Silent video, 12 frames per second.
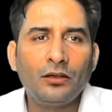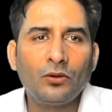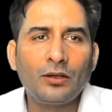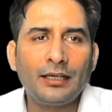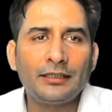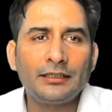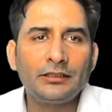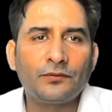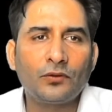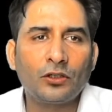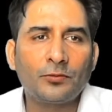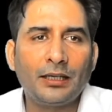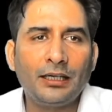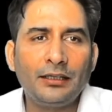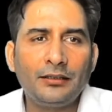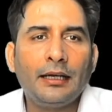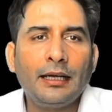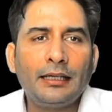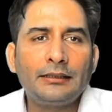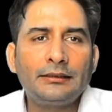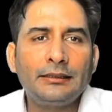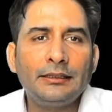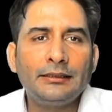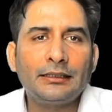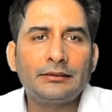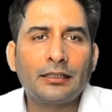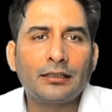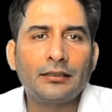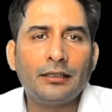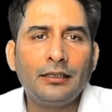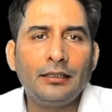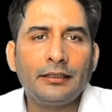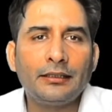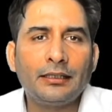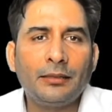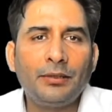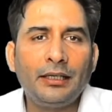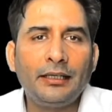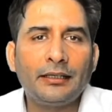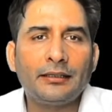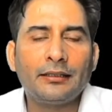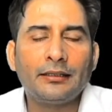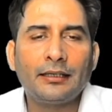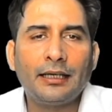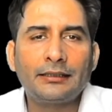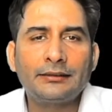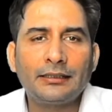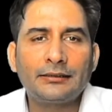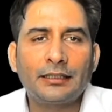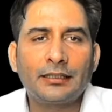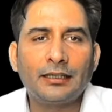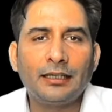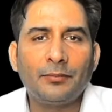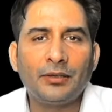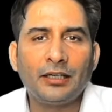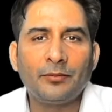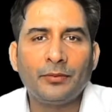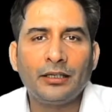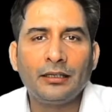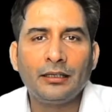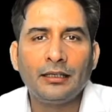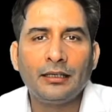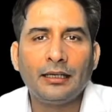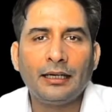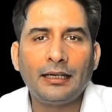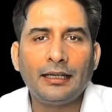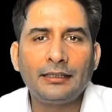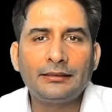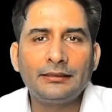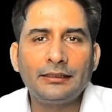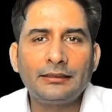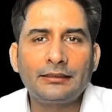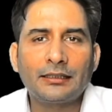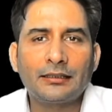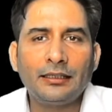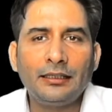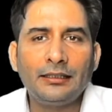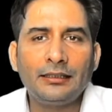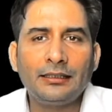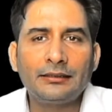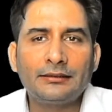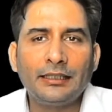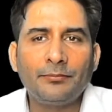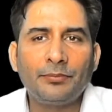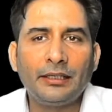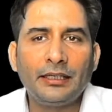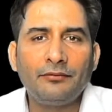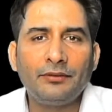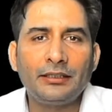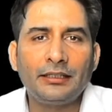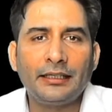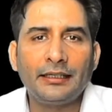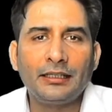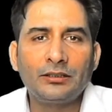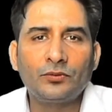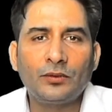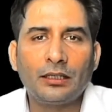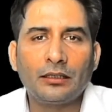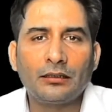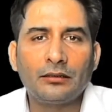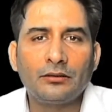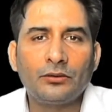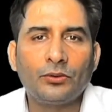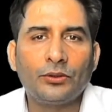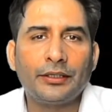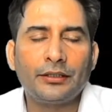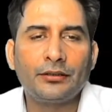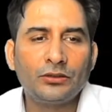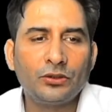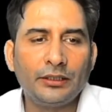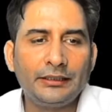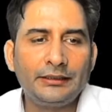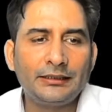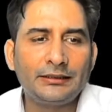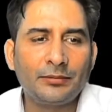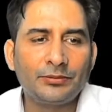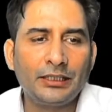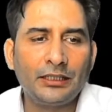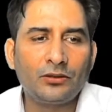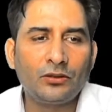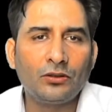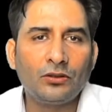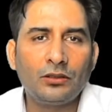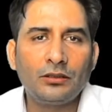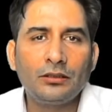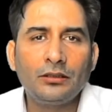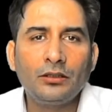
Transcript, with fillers: लुक एट दिस फोर्थ पार्ट एक्स इज अ सर्कल इन द प्लेन एक्स एक सर्कल है प्लेन में एंड एक्स इज अ सर्कल इन द सेम प्लेन विद रेडियस वन यूनिट सो इज इट सबसेट और नॉट